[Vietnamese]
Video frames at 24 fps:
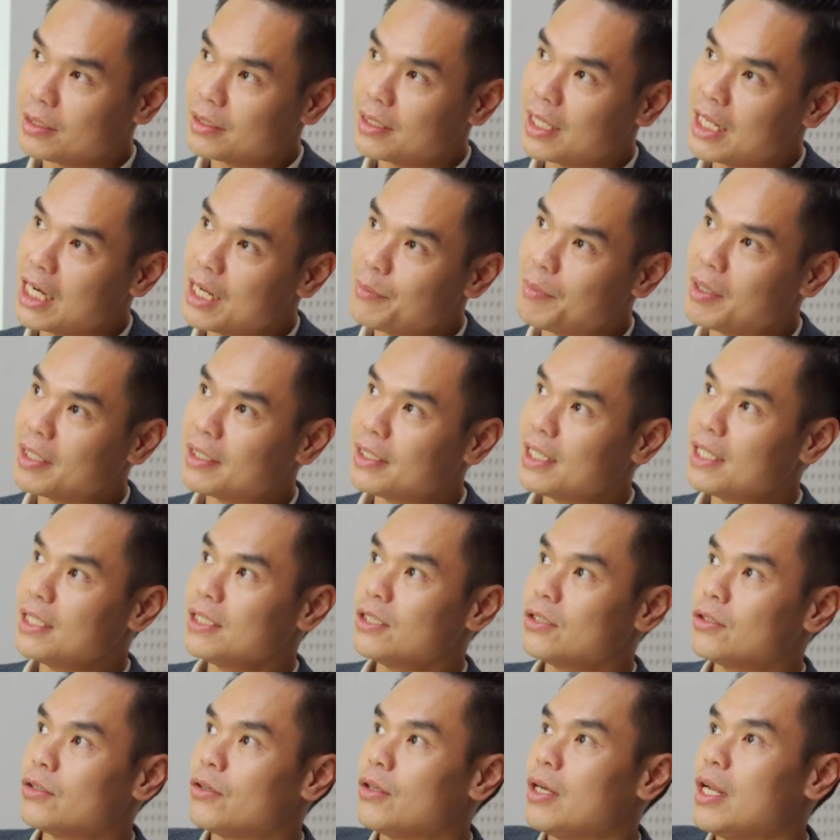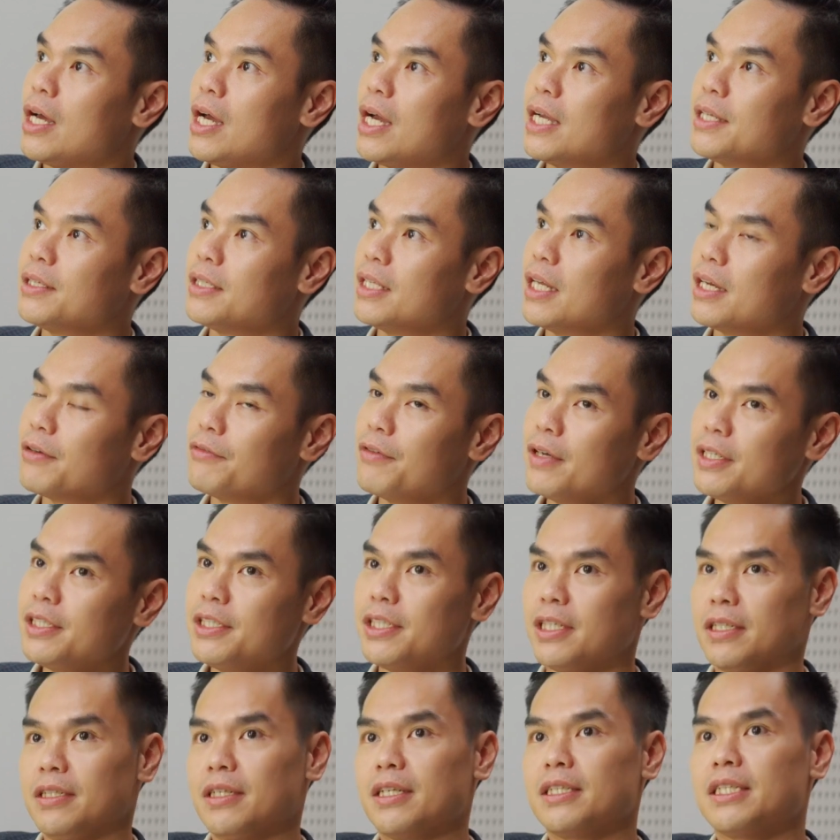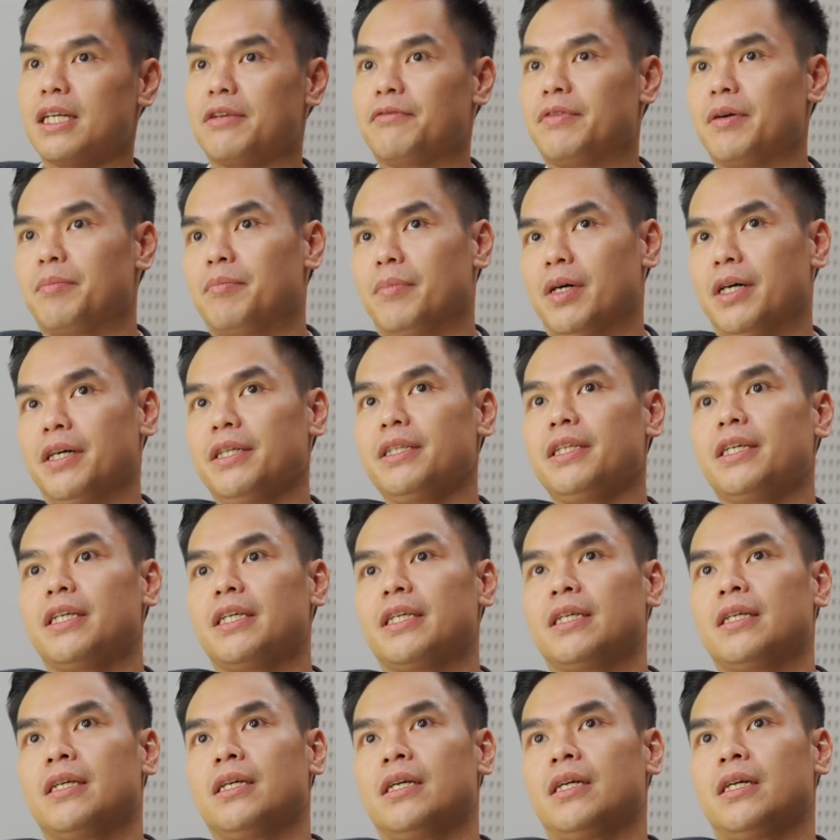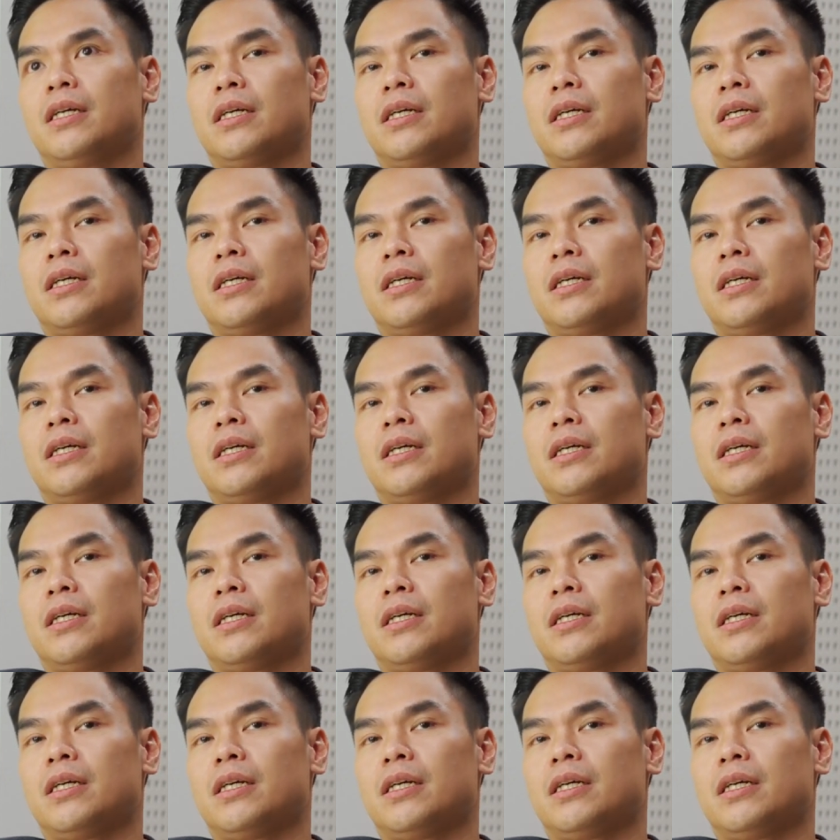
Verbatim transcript: telematics rồi là anh đang phát triển những cái sản phẩm mới thì